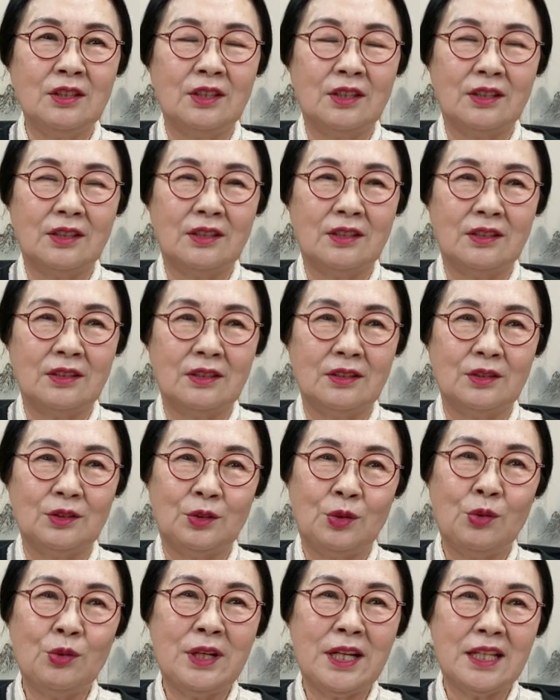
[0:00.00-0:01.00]
어,
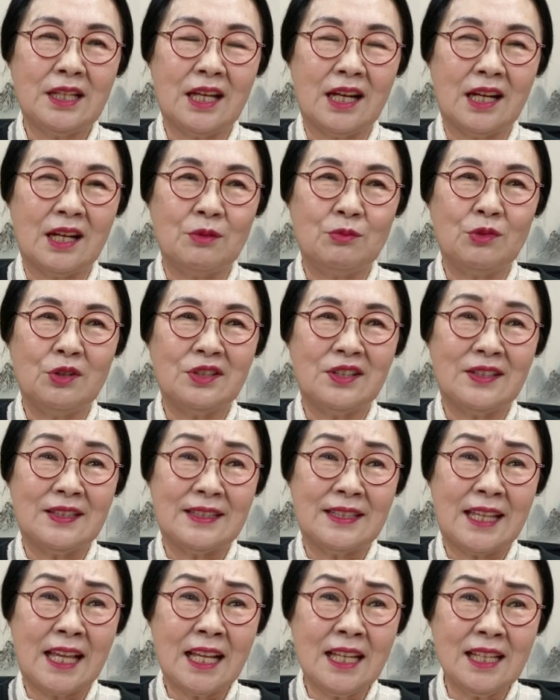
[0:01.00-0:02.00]
돌에다가 무엇을
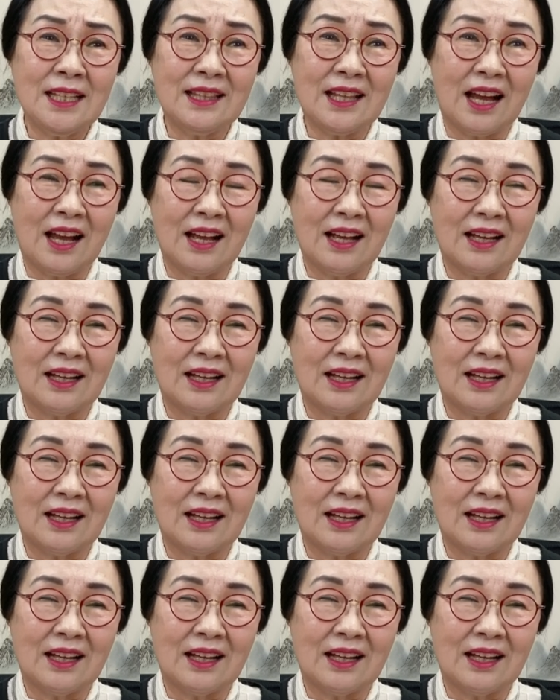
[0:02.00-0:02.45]
새기다.